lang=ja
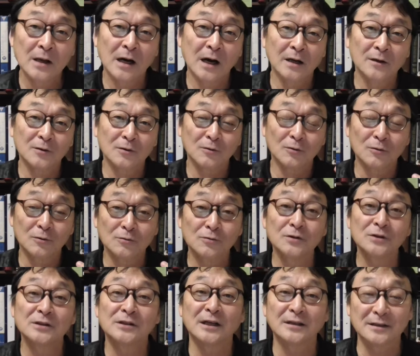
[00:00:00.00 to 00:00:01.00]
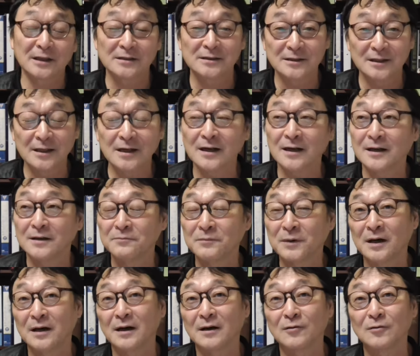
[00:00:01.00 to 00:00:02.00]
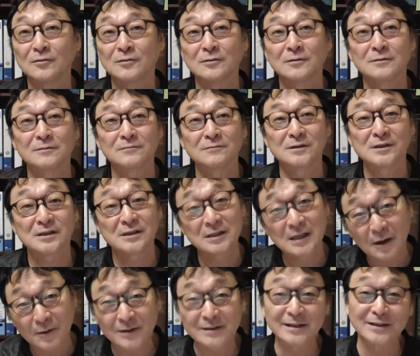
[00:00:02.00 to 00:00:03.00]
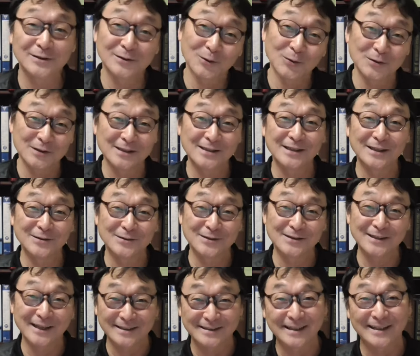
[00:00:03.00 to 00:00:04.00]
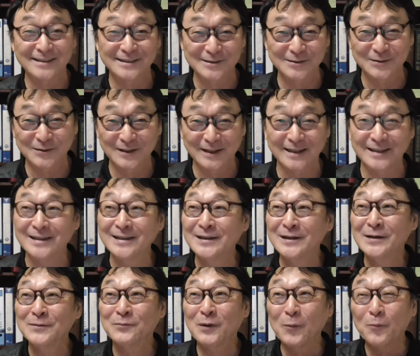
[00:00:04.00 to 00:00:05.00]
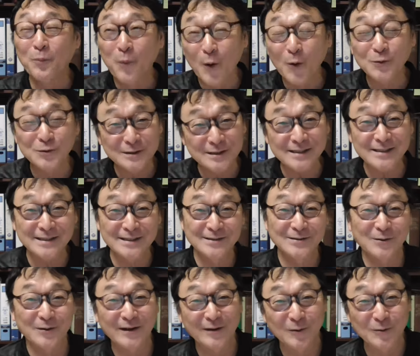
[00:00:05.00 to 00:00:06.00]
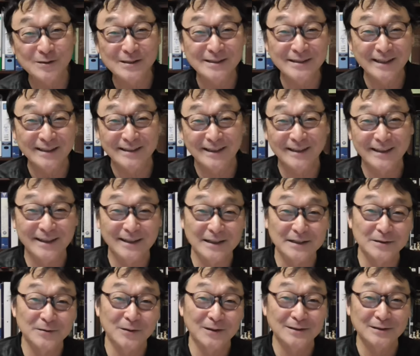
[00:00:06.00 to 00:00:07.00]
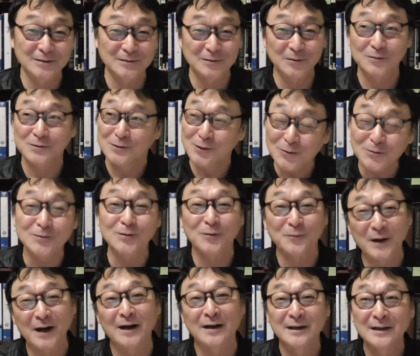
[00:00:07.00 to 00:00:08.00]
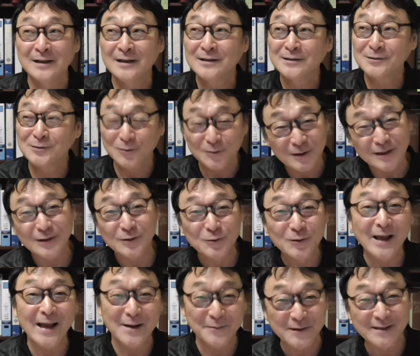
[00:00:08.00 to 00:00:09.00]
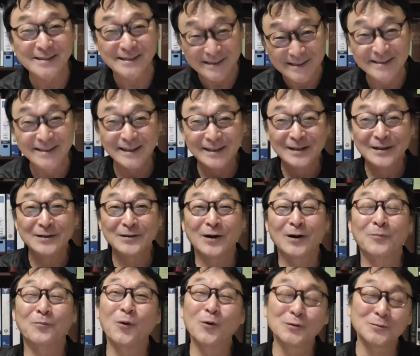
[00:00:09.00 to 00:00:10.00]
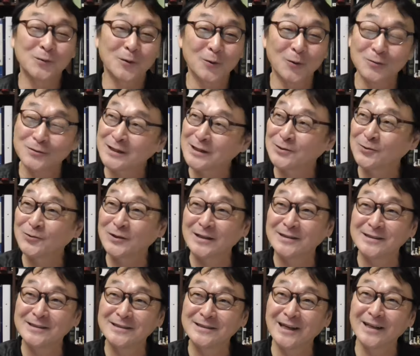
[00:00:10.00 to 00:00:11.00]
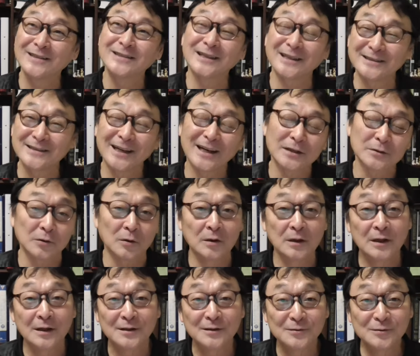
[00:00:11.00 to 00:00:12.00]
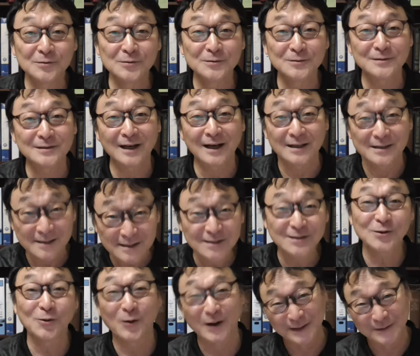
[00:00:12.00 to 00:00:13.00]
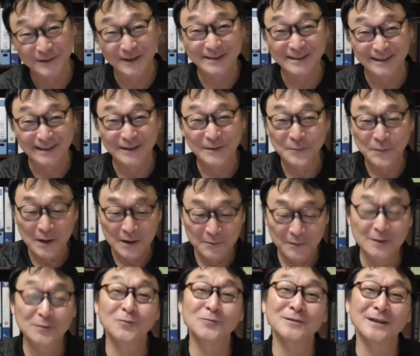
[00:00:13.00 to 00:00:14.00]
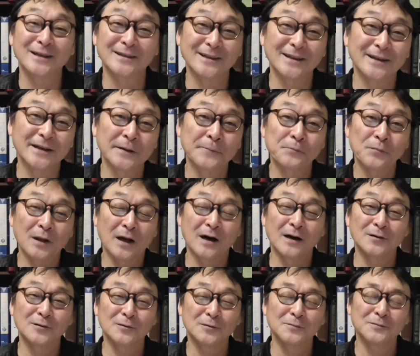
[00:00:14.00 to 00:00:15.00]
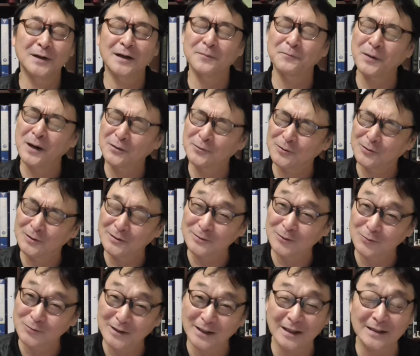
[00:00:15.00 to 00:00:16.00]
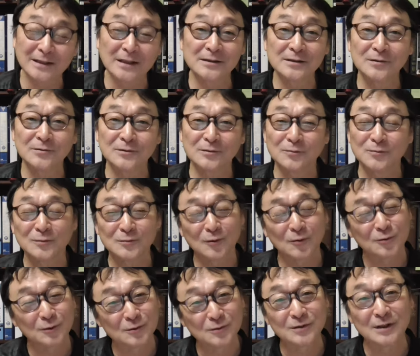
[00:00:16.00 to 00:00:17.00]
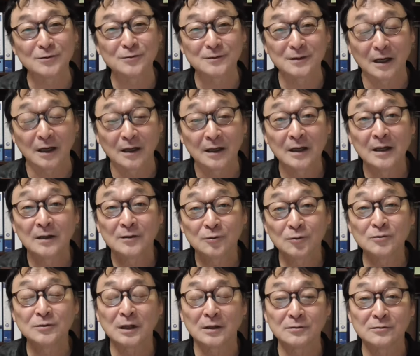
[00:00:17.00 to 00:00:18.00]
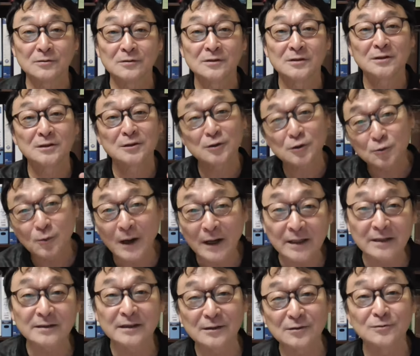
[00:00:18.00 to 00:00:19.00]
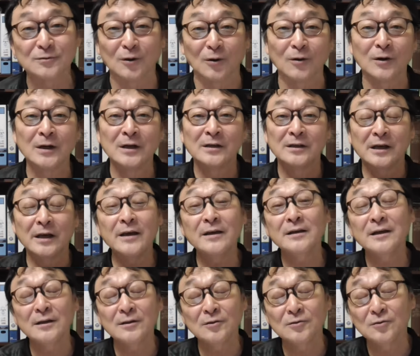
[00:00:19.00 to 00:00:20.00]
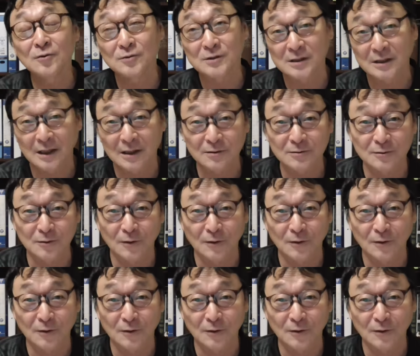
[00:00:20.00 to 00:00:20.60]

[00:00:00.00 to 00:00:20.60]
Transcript: あの、このクリスチャンたちが、まあ、この幸せそうにしてる姿っていうのが、まあ、僕自身の個人的な経験に言わせると、ちょっとまあ、ちょっとだけ羨ましい。あ、僕もこんな人たちになりたいなという、なんか印象はありました。まあ、そんなんでね、あの、まあ、パウロはそんな形のこと言ってるんか、とにかく救われてると、永遠の命がある